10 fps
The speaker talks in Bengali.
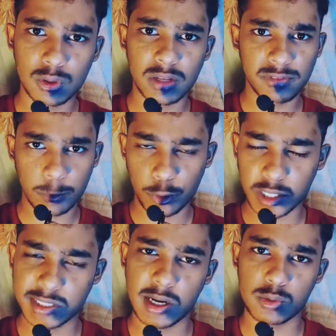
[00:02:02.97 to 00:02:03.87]
ছিল দেবদার
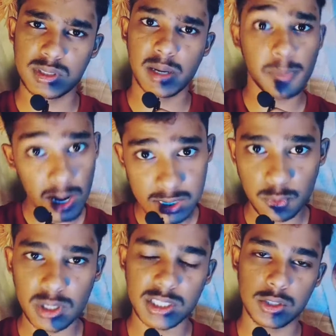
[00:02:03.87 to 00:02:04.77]
প্রোডাকশন হাউস থেকে
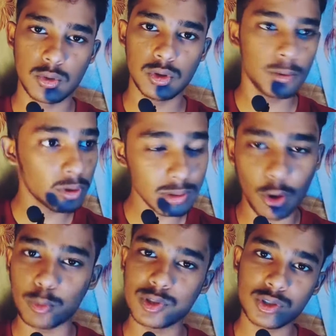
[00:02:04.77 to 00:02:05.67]
পাসওয়ার্ড ছিল এবং
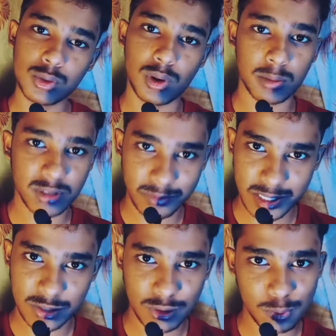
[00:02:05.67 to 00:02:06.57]
অবশ্যই ওয়ান অফ দ্য
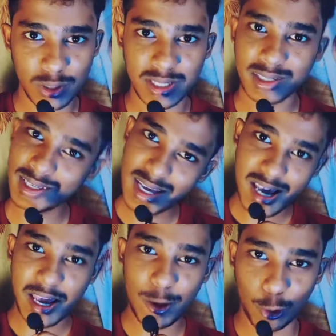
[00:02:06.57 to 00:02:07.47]
বেস্ট যদি বলে থাকি
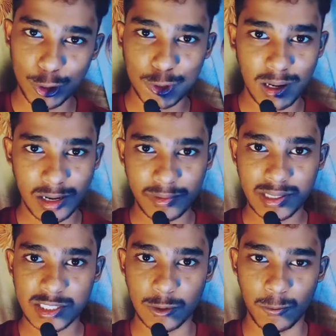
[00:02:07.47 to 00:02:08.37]
এই হইচই
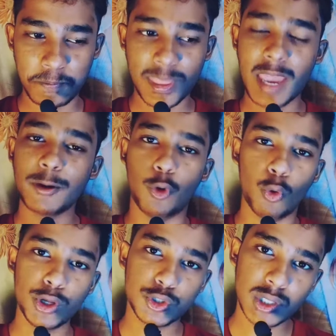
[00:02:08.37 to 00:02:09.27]
আনলিমিটেড ছিল এবার
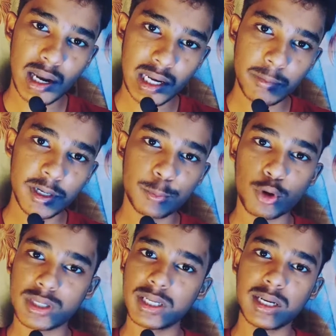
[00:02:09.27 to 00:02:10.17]
হইচই আনলিমিটেড
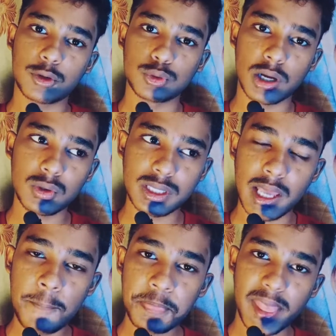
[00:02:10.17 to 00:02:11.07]
পর থেকে না কোথাও
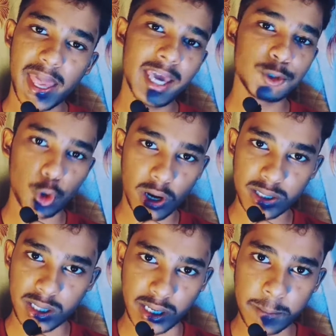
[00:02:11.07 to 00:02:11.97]
গিয়ে এই
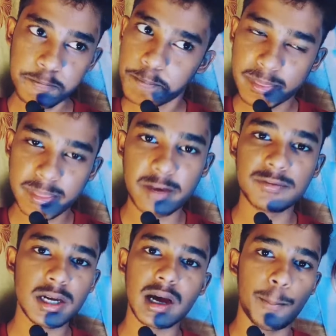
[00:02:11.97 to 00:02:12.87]
জনারটাকে
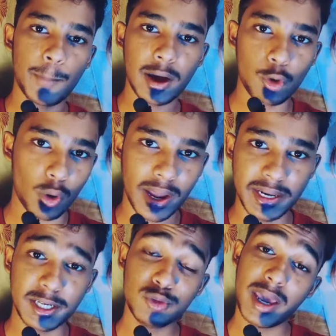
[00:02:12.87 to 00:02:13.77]
দেবদার কামব্যাক
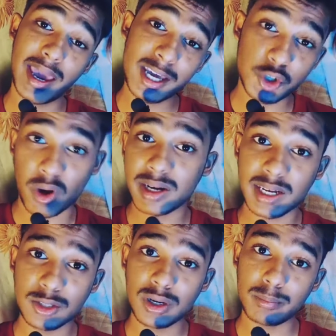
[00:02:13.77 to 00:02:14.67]
করায়নি কিন্তু এই জনার ব্যাপারটা
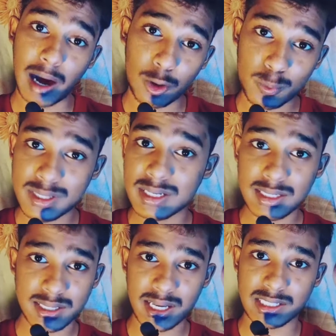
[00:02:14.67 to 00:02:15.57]
কিন্তু একটা ভালো বিজনেস
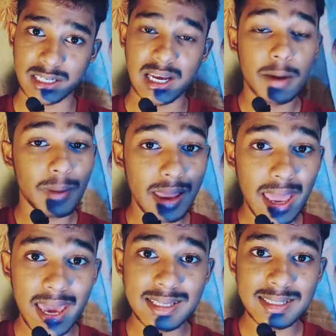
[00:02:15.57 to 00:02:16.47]
দিয়েছে বা
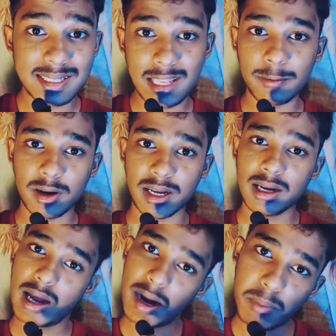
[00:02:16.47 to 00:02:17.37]
এই যে সিনেমাটা
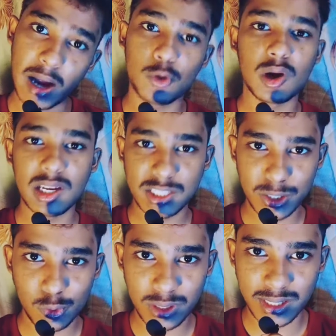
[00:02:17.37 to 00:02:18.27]
একটা ভালো কালেকশন
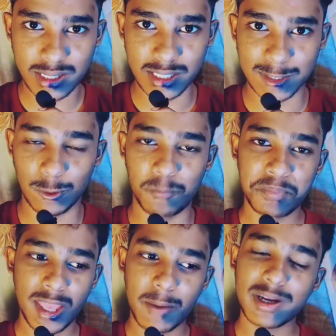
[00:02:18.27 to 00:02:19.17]
করে দেখিয়েছিল
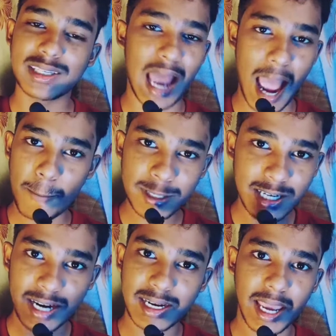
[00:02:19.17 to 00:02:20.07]
এবার আমি
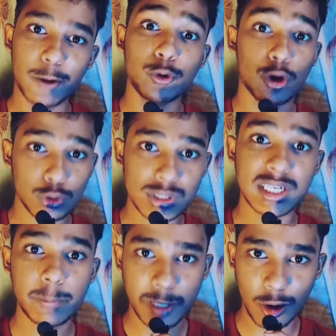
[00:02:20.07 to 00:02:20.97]
জানি না কেন হয়তো
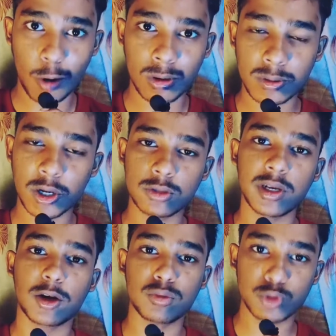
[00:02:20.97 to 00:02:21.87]
স্ক্রিপ্টের অভাবে হয়তো
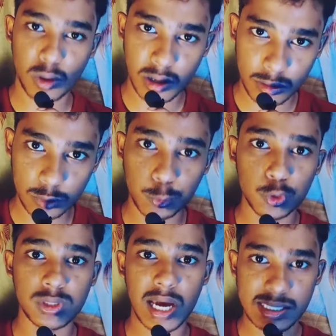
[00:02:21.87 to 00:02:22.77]
এরকম জনারা হয়তো
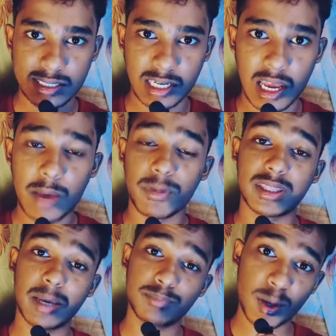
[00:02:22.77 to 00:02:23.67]
পুজোতে আসছে না বা
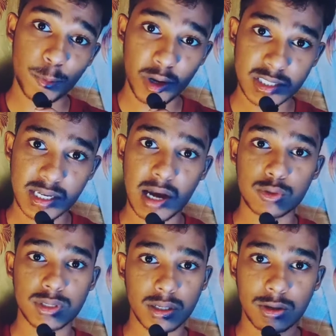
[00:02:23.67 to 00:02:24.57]
দেবদার প্রোডাকশন
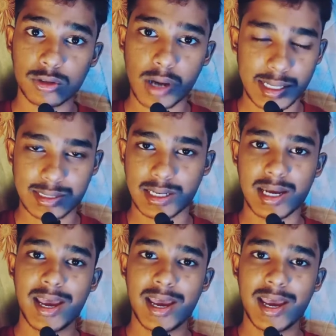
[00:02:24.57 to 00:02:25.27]
হাউস থেকে হয়তো আসছে না